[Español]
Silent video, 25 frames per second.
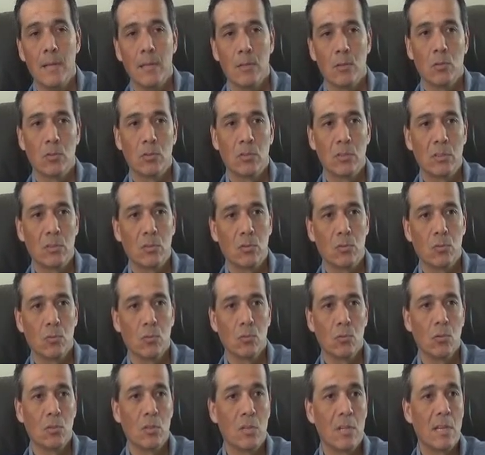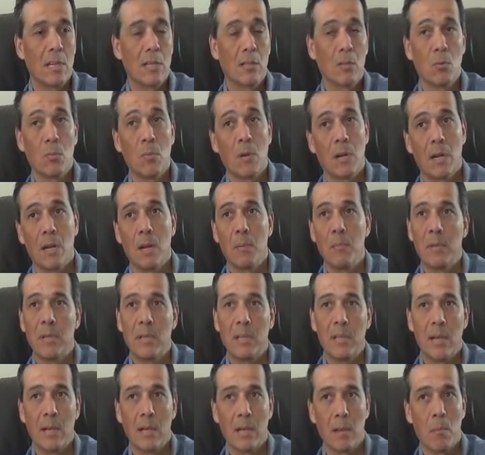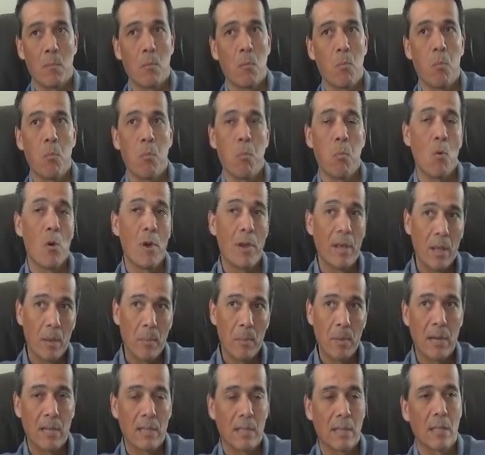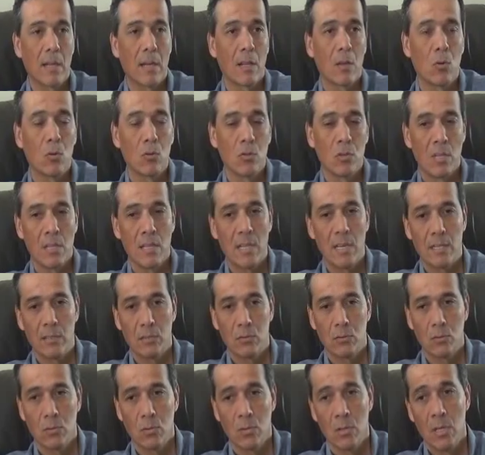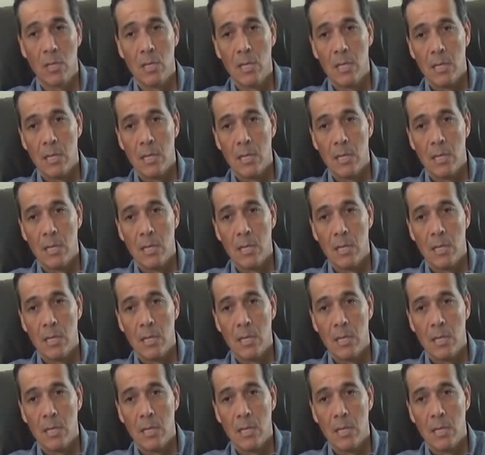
Entonces, uno tiene que tomar las medidas que pueda para tratar de contener esto.